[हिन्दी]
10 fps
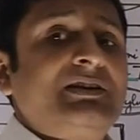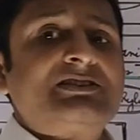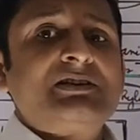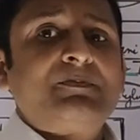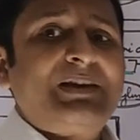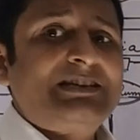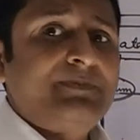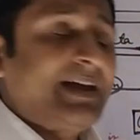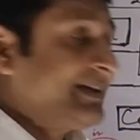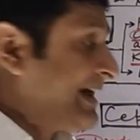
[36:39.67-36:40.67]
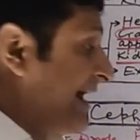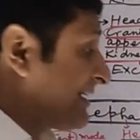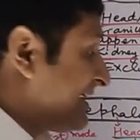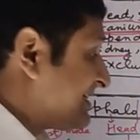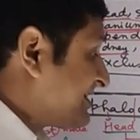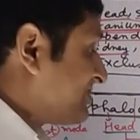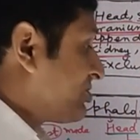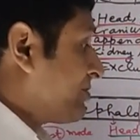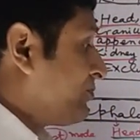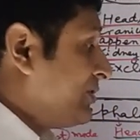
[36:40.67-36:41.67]
इज रिप्लेस्ड बाई कार्टिलेजनस
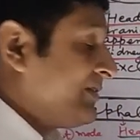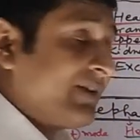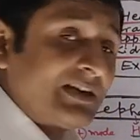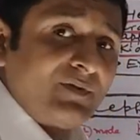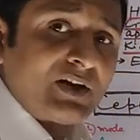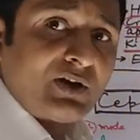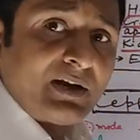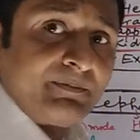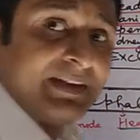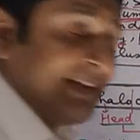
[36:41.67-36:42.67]
और बोनी वर्टिबल कॉलम